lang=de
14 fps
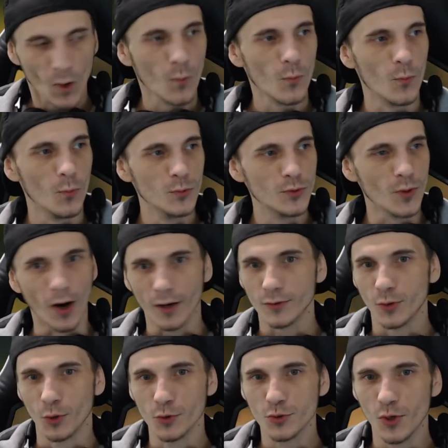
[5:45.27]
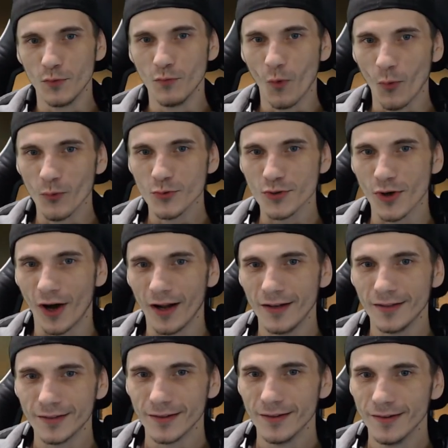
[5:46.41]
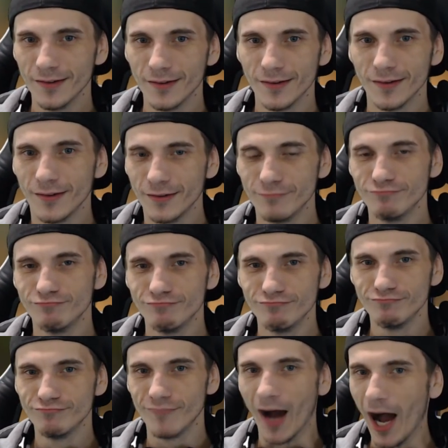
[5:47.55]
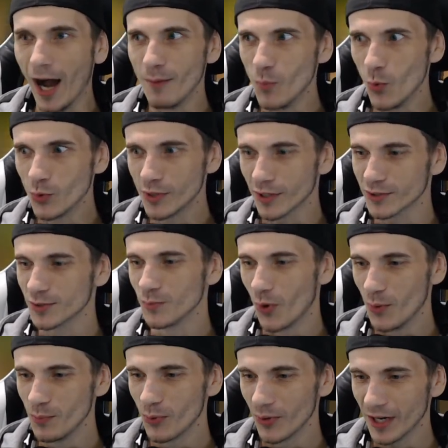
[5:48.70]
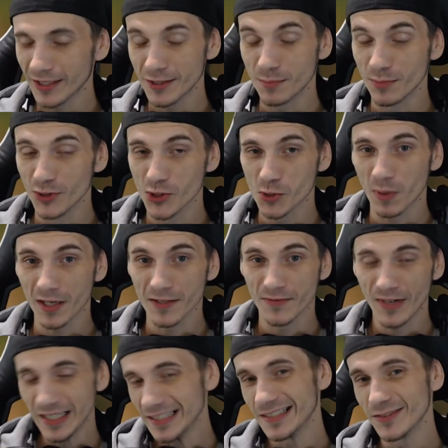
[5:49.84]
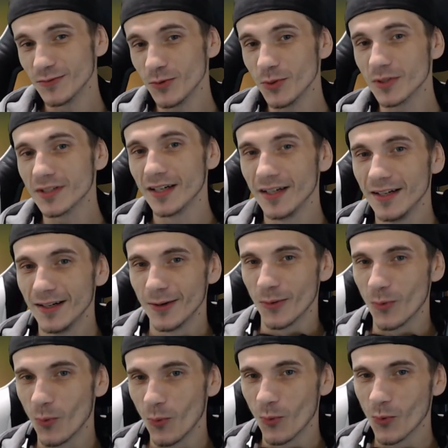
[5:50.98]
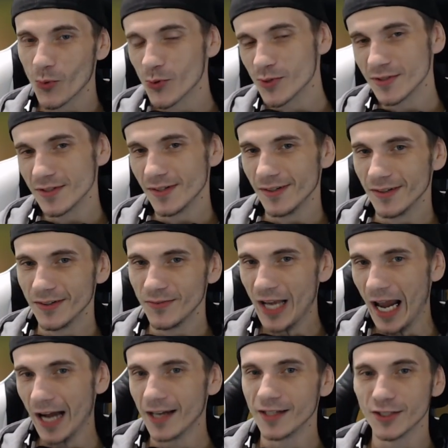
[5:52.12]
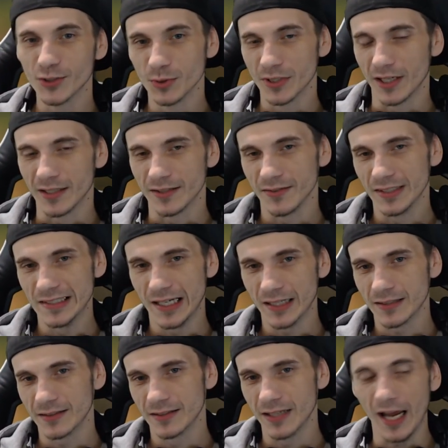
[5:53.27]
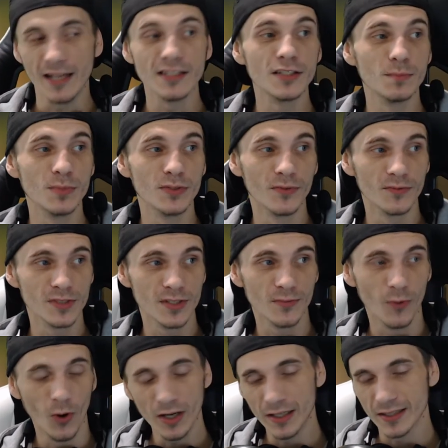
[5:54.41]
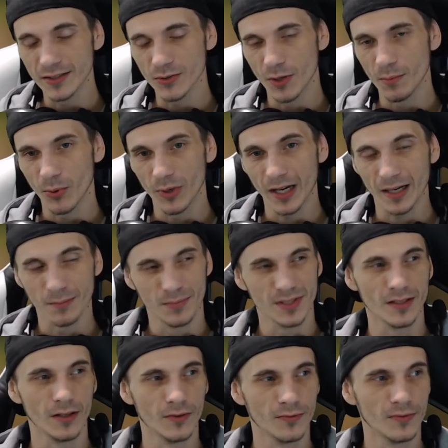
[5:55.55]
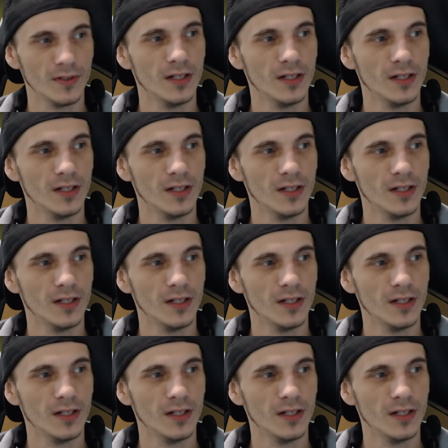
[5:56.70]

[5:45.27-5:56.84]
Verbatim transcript: Und ja, dann sehen wir uns halt äh, am Montag zum neuen Projekt. Ich bin gespannt, was es wird und äh, wie lange ich durchhalte. Wie gesagt, 30 bis 50 Folgen hat so ein Projekt bis auf